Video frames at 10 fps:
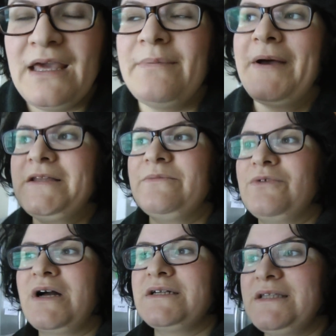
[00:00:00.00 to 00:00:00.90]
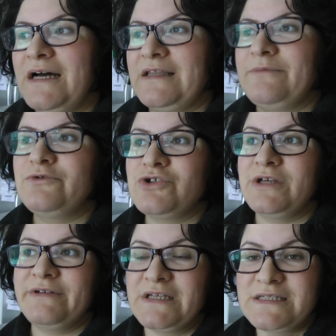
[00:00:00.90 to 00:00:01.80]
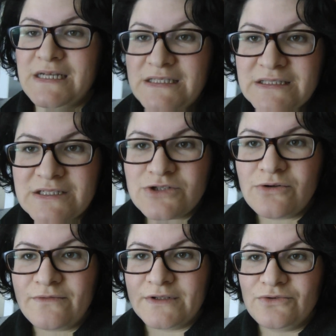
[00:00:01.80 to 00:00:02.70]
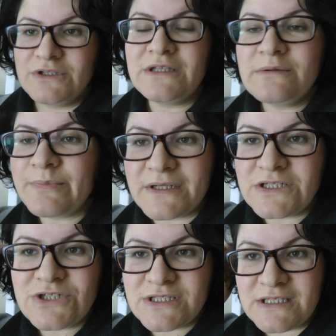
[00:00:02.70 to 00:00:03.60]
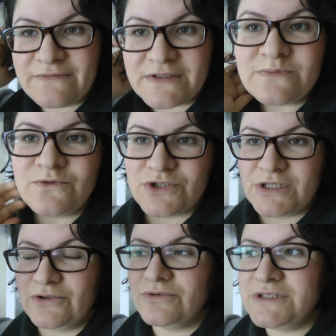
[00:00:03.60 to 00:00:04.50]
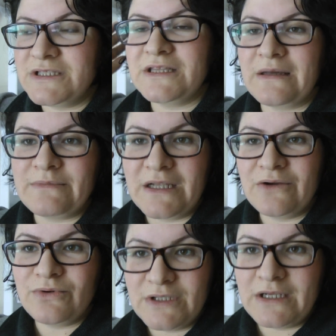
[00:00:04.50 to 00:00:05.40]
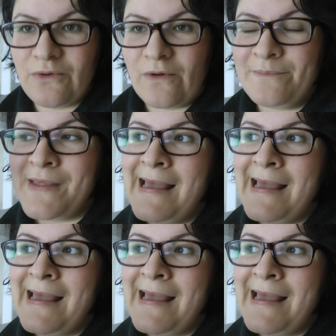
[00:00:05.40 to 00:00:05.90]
И поэтому, когда нам нужно достать это слово, то это практически невозможно. Оно где-то там далеко-далеко.